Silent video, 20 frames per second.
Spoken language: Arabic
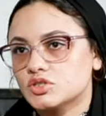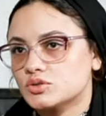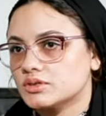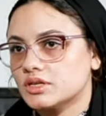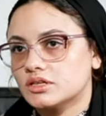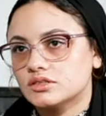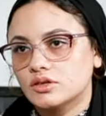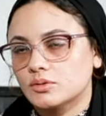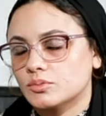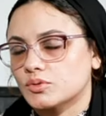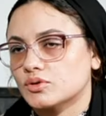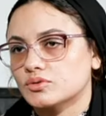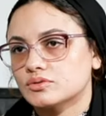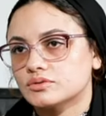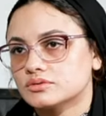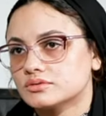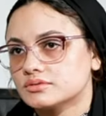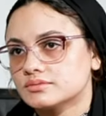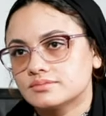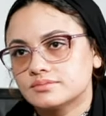مش ده طبعا
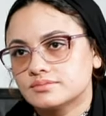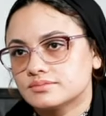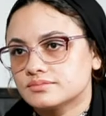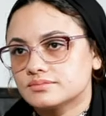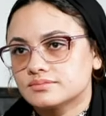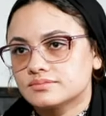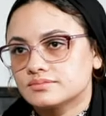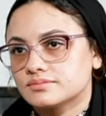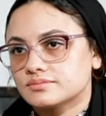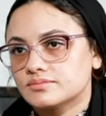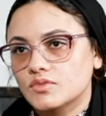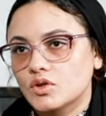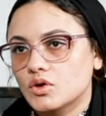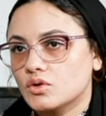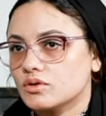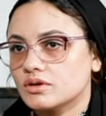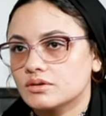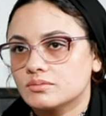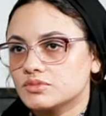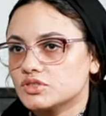
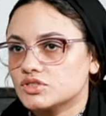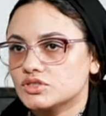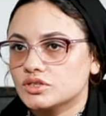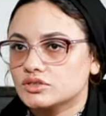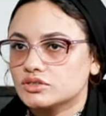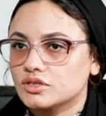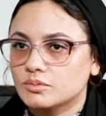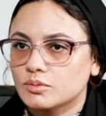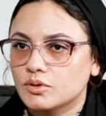هو مش ده